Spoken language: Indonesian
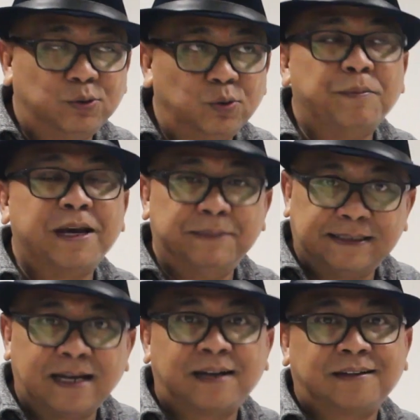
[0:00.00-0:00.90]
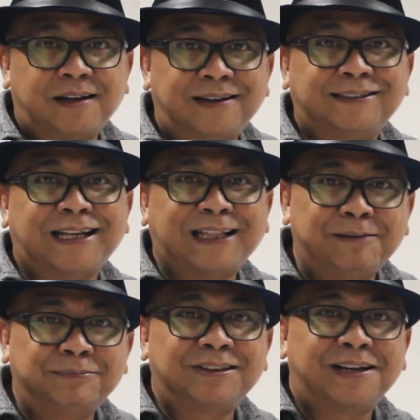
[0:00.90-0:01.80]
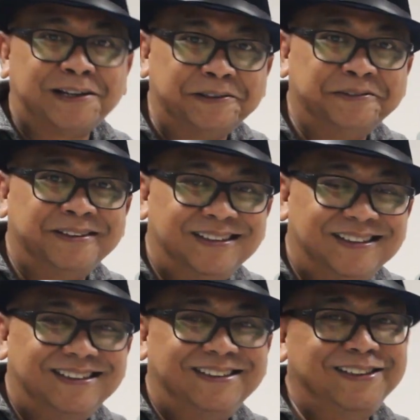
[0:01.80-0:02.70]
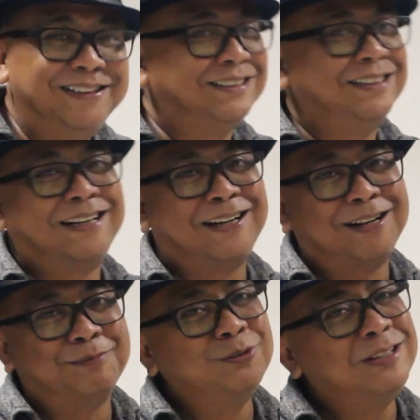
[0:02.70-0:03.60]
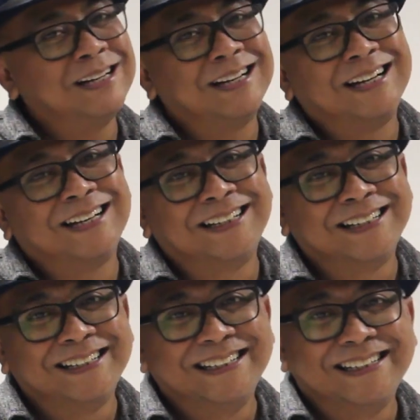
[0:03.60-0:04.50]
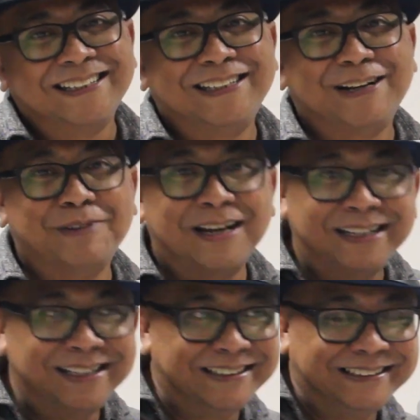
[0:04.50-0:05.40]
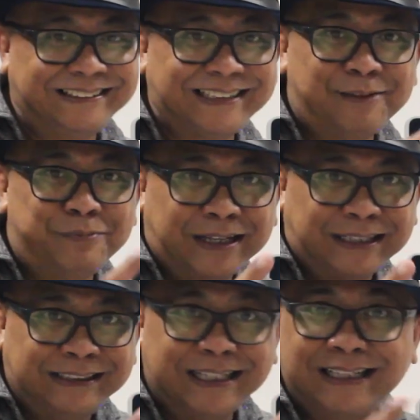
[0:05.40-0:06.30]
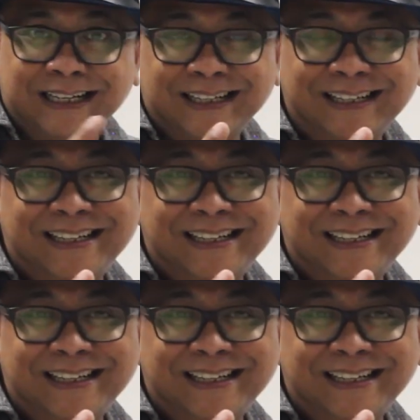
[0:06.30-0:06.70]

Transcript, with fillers: itu lumayan besar karena startup sekarang isinya anak-anak muda tiap hari cara bekerjanya